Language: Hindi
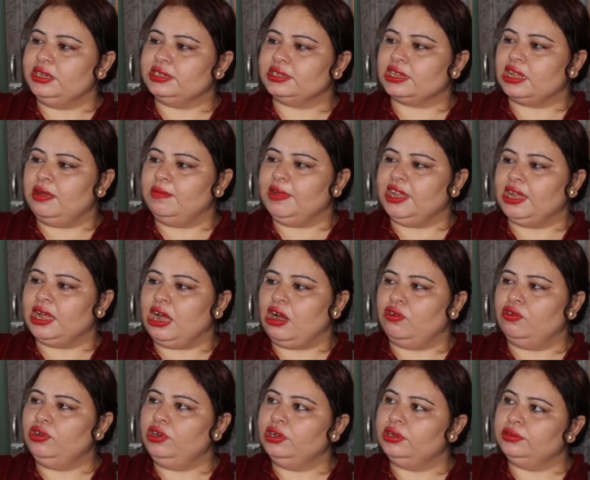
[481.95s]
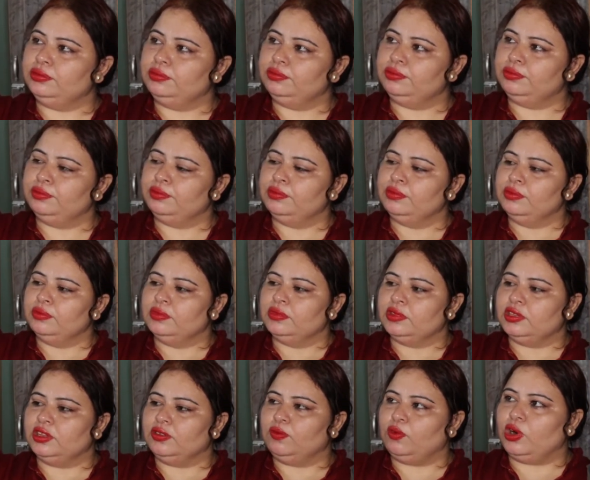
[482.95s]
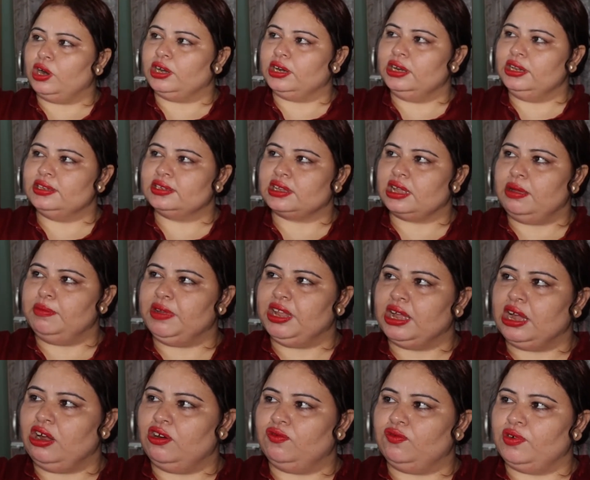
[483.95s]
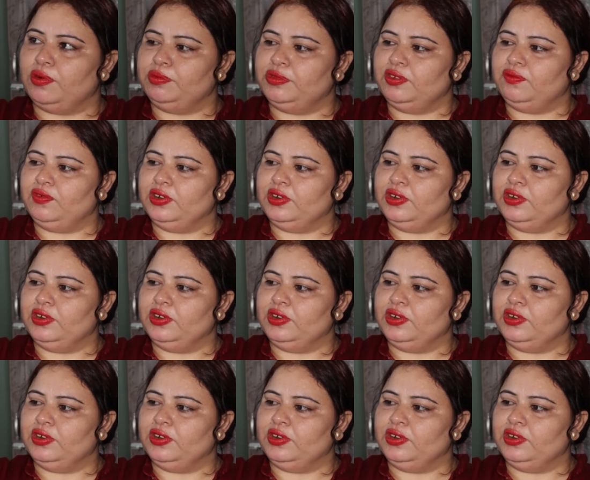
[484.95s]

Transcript: इज़ कमिंग आउट वाटर इज़ कमिंग आउट फ्रॉम द